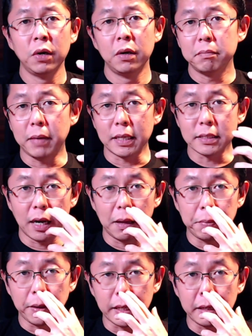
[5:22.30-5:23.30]

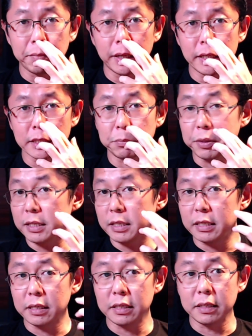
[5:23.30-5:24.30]
masalah pengirimannya
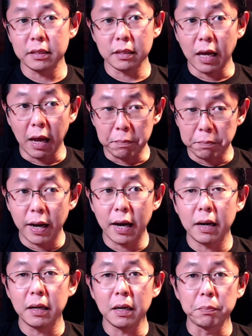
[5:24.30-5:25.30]
seperti
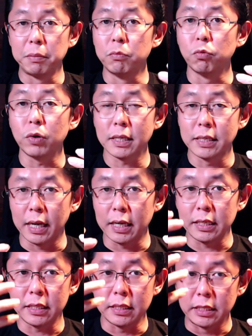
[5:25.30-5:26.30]
apa lebih murah
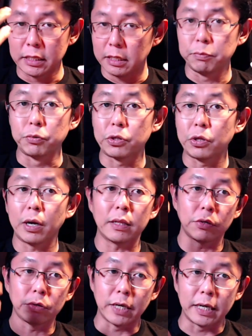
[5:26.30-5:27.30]
dari distributor
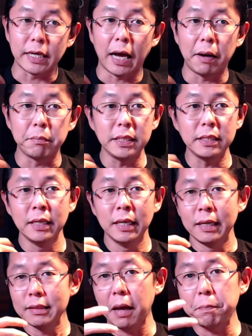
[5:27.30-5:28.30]
atau dari kami
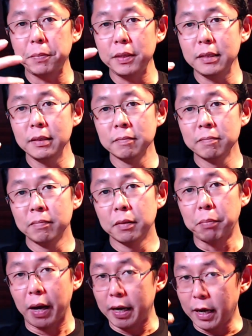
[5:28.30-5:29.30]
tapi
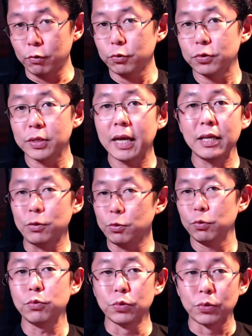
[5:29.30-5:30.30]
barang rusak itu
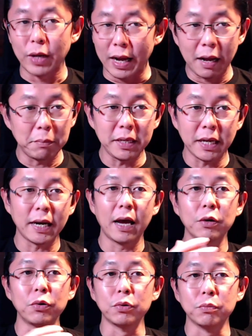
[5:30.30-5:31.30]
juga kami yang
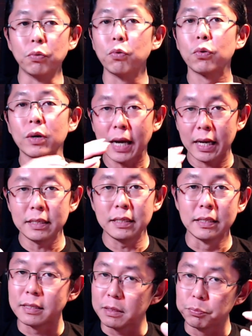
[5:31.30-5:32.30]
nanggung bukan
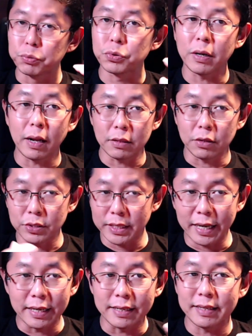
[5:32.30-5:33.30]
distributor atau
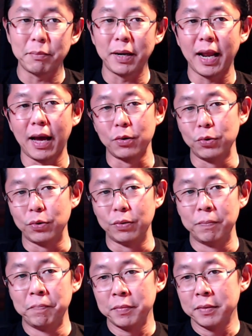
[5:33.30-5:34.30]
seller yang menanggung
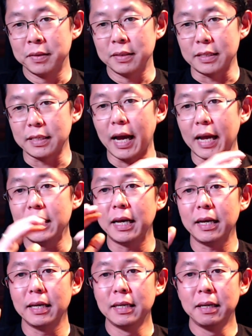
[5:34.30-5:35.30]
jadi
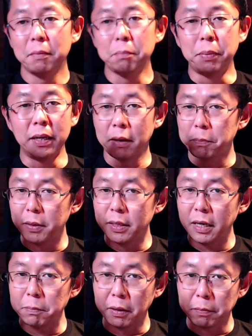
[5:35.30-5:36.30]
anda
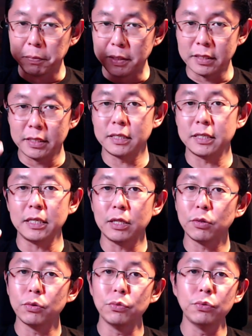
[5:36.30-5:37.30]
benar-benar berbisnis
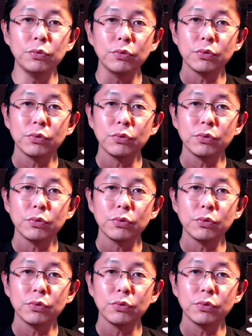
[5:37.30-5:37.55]
itu